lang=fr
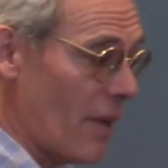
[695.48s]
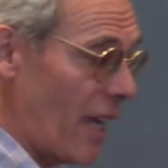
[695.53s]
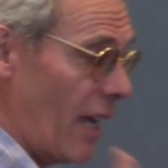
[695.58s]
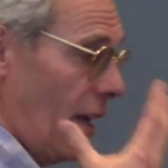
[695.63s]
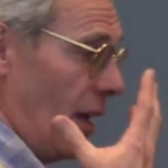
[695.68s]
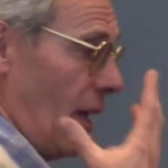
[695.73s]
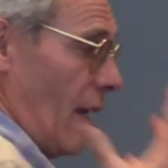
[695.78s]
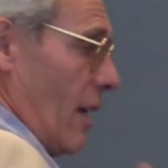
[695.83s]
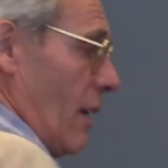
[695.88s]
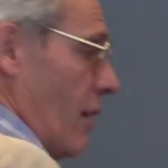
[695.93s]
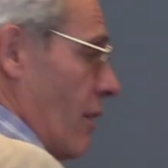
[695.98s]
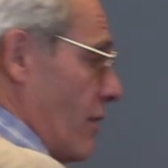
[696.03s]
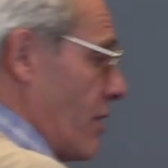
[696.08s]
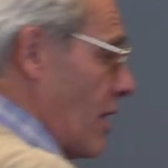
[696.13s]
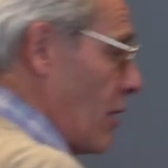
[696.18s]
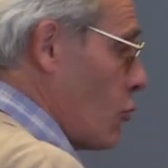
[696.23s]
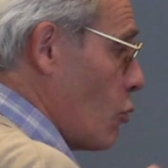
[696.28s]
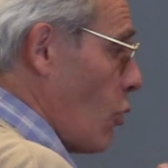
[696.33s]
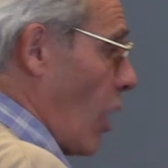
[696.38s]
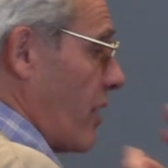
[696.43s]
mais
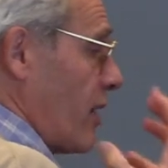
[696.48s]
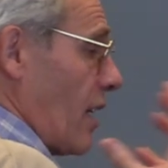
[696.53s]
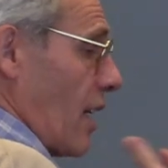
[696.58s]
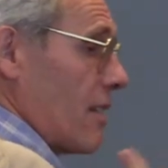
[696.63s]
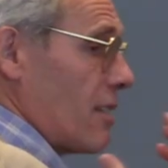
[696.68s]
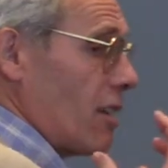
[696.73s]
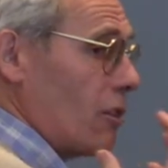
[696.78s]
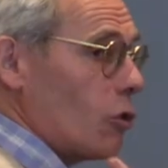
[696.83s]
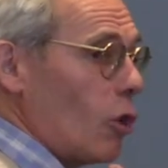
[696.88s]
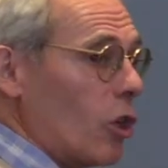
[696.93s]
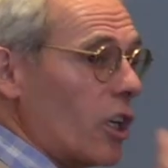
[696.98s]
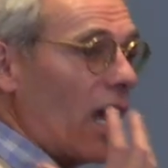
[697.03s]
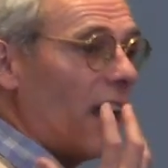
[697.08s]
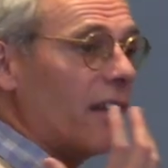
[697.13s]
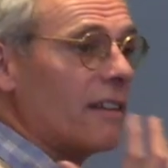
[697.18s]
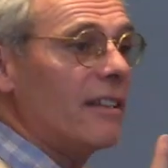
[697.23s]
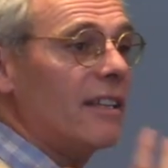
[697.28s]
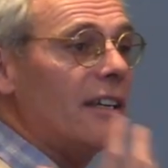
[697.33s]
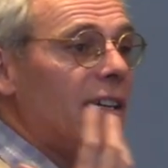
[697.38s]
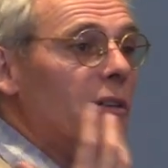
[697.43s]
c'est toujours intéressant de
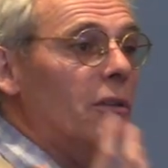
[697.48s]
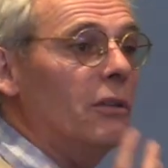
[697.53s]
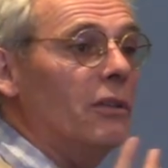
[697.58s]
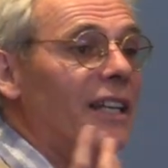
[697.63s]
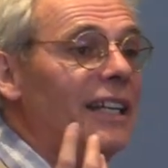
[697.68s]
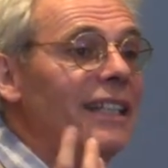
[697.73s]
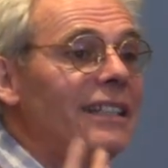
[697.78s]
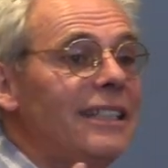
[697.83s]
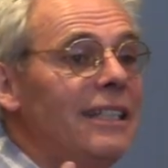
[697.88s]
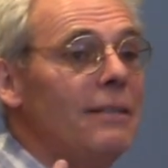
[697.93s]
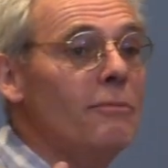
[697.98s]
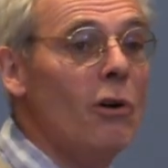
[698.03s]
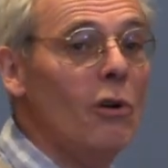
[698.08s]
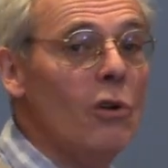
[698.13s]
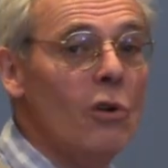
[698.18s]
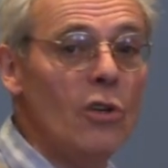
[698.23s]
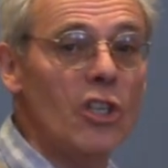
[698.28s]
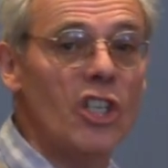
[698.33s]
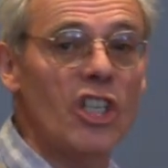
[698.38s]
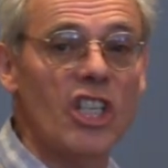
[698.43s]
regarder
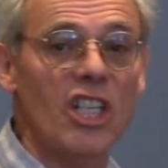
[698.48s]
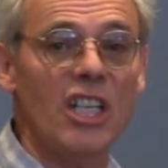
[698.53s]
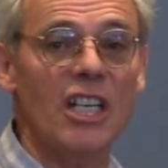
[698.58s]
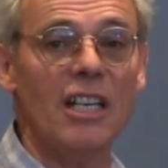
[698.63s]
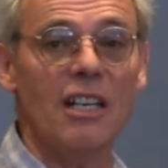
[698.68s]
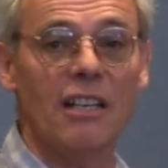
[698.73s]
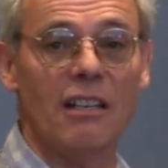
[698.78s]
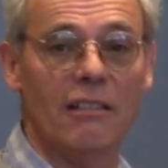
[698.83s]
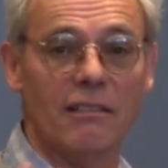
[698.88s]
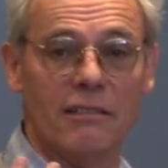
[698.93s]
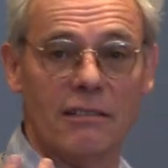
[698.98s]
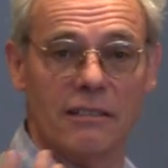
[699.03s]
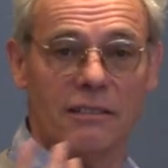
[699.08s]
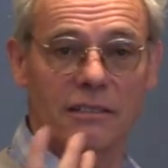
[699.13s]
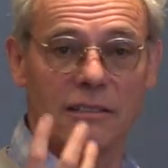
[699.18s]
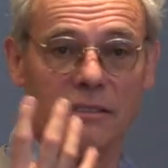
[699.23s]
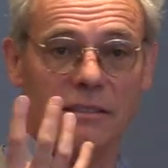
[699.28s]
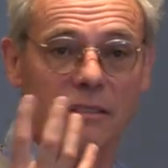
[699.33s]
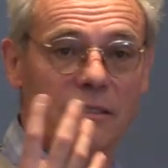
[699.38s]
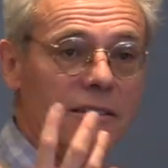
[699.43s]
l'étymologie,
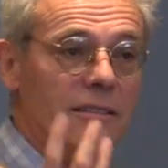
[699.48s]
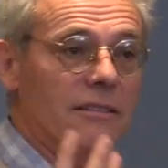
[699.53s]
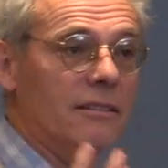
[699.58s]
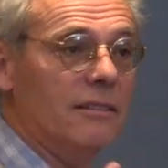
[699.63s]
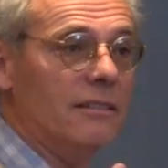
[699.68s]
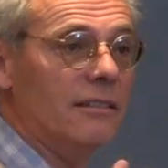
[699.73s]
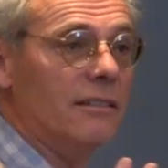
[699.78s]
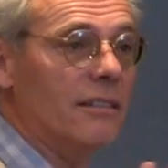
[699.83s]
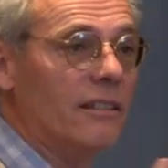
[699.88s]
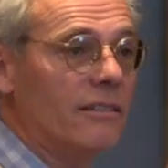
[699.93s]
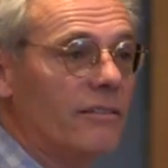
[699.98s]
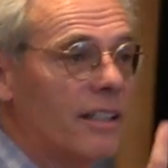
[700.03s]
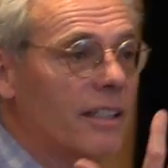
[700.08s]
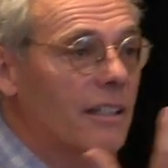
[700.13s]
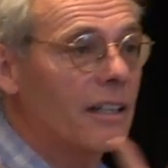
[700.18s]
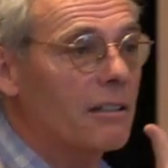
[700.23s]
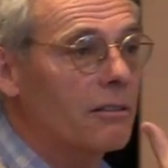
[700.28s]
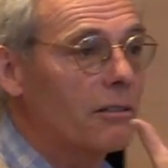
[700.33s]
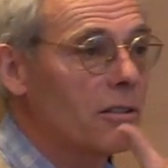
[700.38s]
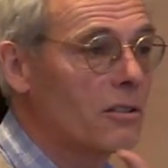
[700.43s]
enfin
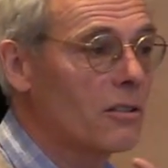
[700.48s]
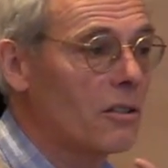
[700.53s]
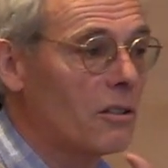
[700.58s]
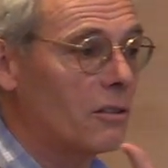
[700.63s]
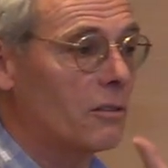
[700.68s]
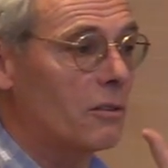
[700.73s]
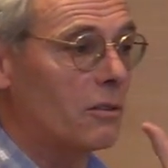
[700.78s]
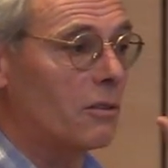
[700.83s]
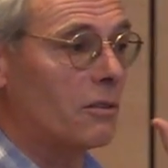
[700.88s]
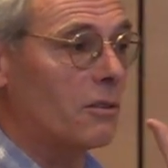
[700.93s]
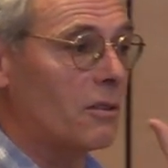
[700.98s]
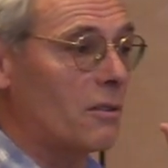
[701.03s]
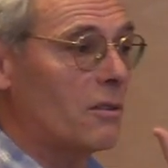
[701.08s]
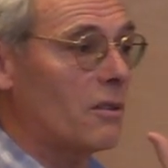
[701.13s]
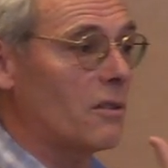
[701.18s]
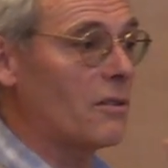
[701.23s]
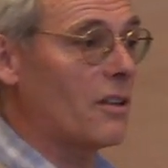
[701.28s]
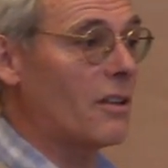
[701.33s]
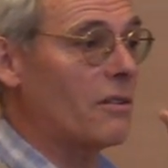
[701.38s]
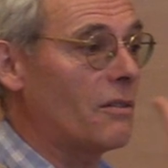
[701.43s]
quelque sorte, de,
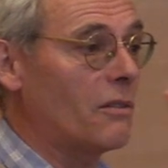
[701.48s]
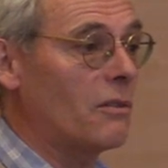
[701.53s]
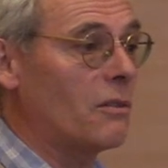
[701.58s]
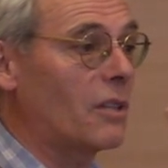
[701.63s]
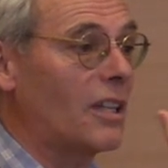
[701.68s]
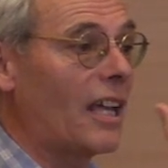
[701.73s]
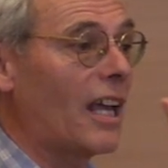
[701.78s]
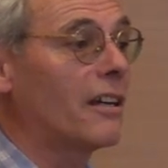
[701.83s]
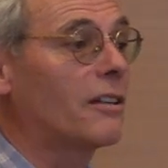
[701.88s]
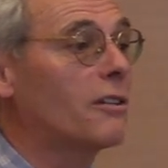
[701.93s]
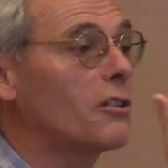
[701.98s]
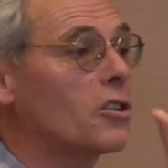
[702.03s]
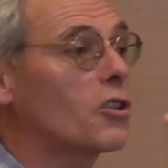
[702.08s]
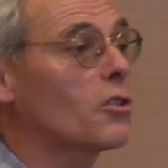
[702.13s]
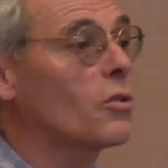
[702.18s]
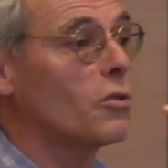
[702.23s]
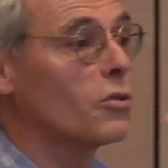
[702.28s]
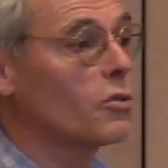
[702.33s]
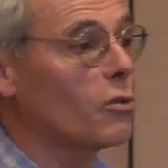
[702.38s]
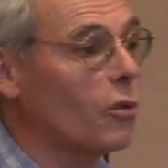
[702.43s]
quelque
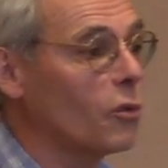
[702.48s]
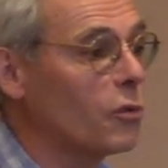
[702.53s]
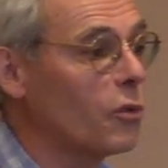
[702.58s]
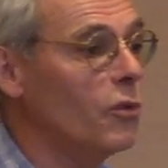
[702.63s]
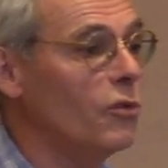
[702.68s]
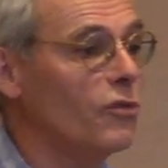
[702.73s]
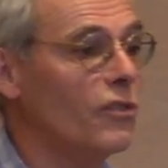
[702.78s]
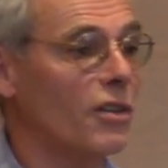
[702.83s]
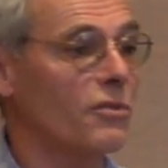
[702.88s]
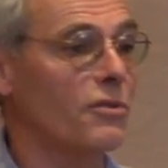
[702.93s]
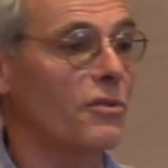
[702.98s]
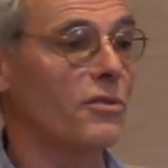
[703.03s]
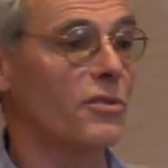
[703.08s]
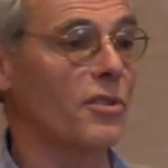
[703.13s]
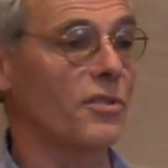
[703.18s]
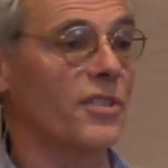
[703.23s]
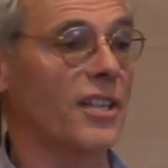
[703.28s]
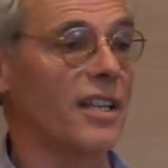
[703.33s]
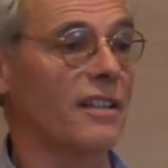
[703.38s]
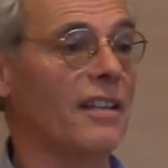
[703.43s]
chose qu'on trouve dans une
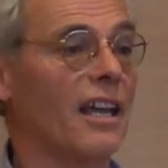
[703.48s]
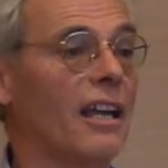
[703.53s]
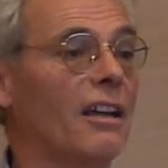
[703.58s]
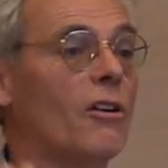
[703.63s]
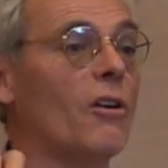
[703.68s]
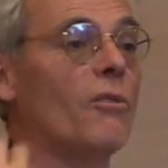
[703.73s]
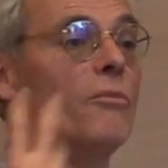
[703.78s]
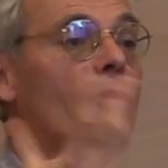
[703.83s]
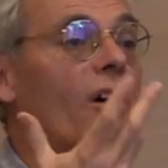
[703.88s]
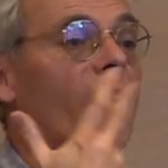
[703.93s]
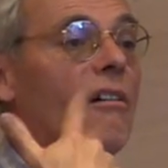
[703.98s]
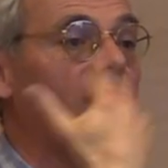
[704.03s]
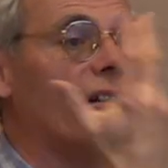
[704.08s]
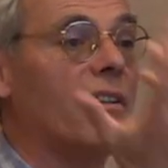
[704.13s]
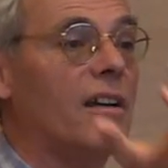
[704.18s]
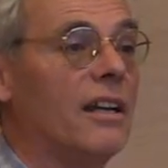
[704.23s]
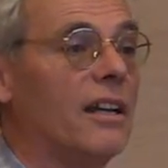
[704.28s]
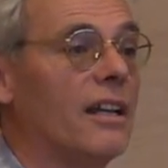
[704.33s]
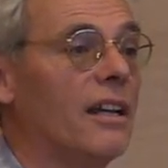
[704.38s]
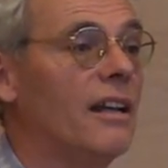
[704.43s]
société, comment
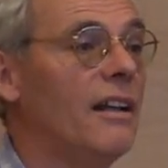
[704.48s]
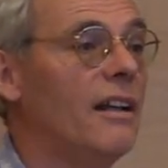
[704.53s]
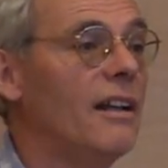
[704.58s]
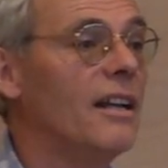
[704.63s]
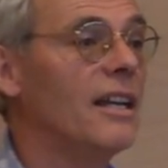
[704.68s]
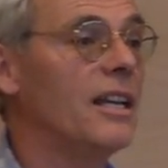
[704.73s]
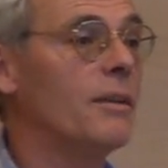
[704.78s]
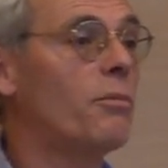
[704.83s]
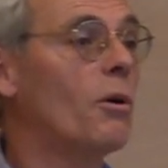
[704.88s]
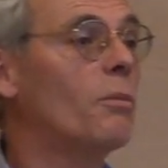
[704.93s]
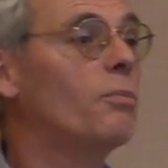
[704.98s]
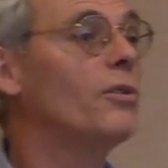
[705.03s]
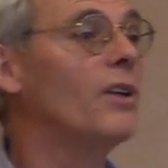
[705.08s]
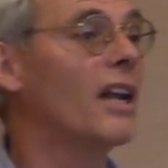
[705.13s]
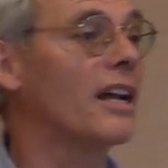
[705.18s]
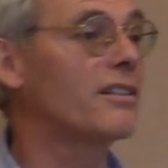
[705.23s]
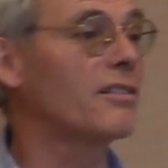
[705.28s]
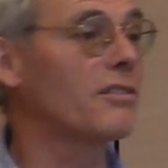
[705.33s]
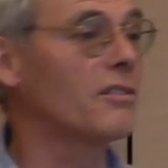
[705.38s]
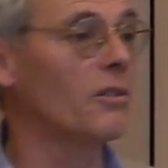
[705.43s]
les, les
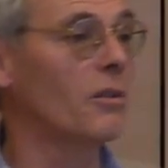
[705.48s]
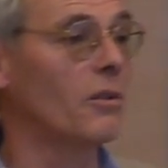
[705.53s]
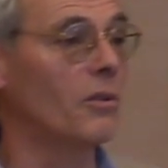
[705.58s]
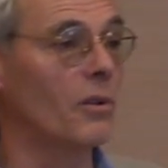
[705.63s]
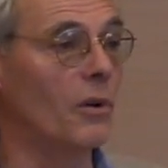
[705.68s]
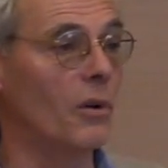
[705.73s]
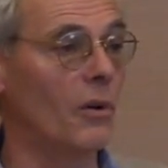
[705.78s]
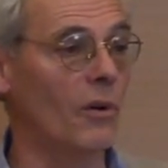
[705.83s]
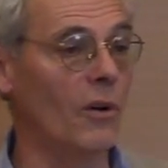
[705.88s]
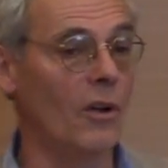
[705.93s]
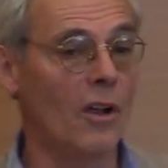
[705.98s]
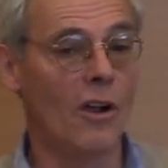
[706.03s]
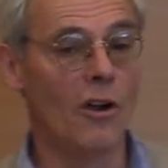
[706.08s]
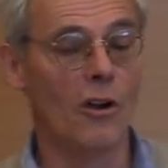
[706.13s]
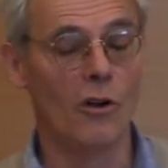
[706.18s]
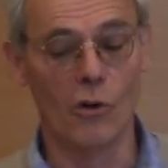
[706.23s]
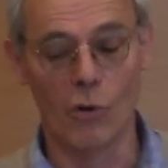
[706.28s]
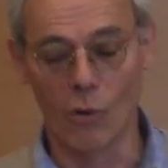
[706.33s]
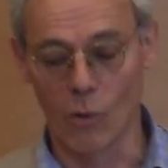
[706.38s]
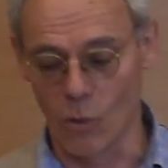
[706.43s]
populations
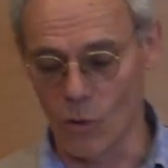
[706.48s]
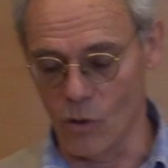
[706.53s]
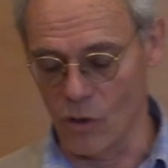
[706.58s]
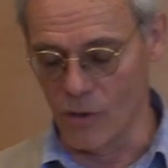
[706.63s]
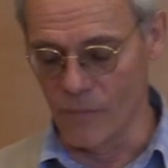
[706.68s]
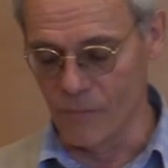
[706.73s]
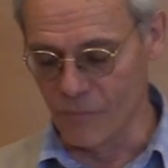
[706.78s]
l'ont